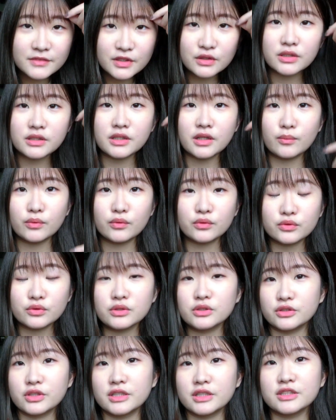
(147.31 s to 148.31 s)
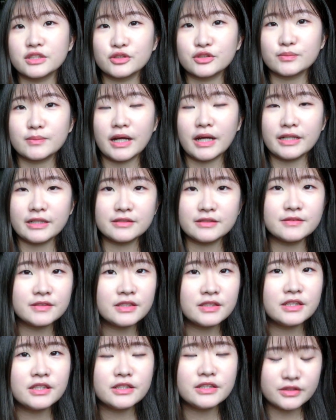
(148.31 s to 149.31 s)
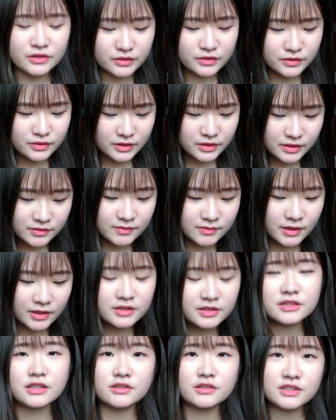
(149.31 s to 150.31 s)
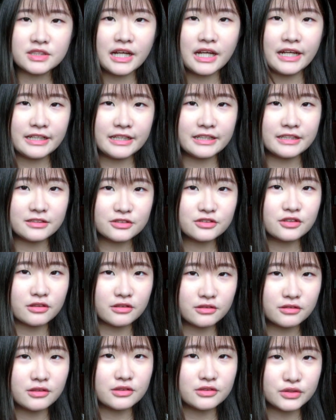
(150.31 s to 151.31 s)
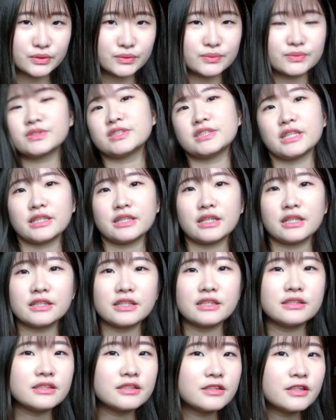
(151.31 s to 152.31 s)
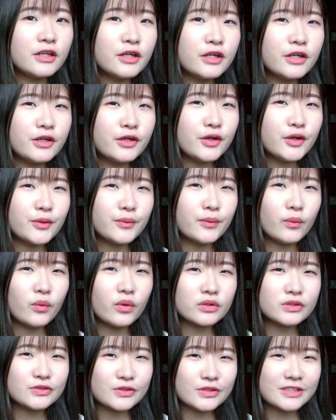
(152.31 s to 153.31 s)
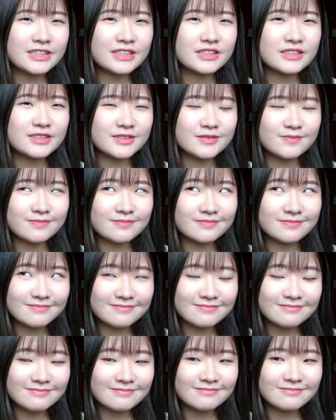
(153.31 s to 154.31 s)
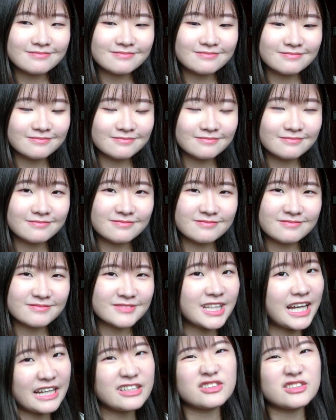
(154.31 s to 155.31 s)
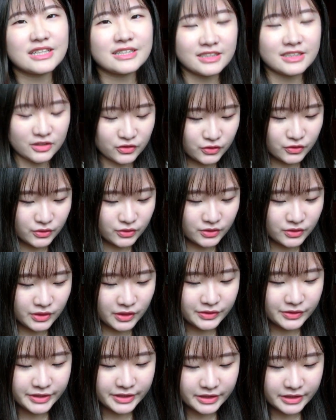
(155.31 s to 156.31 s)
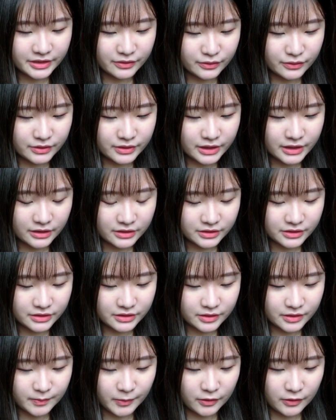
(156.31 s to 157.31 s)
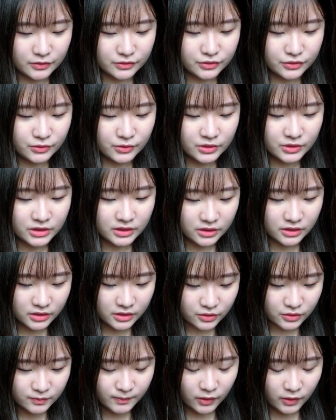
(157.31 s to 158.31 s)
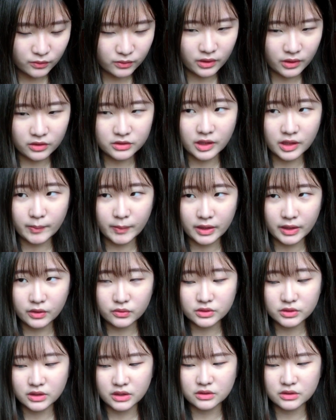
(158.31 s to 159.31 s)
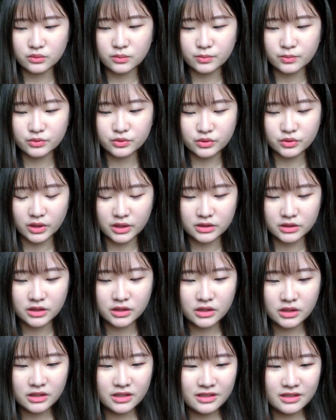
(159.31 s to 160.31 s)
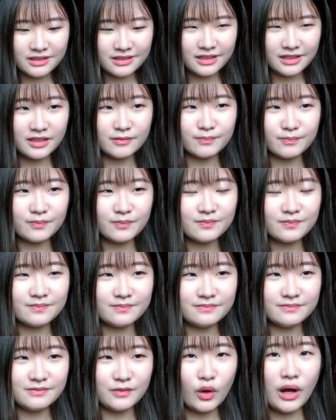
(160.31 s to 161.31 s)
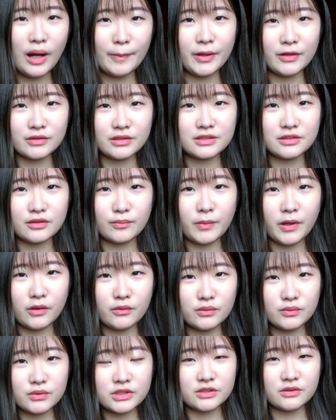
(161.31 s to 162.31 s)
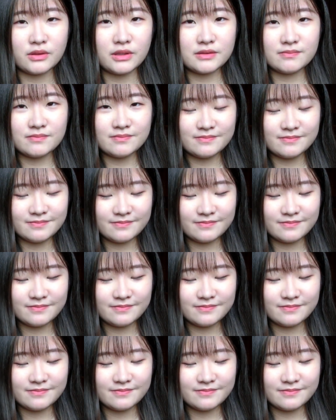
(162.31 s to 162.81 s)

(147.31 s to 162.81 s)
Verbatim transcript: 点脑破弱跟着去买了，是很少踩雷的状况出现啊。但是我觉得，嗯，还有再上去。然后第二个我挑的是这个豹纹裙，因为今年豹纹好像还蛮流行，可是我不喜欢很。花豹的那种豹纹，我喜欢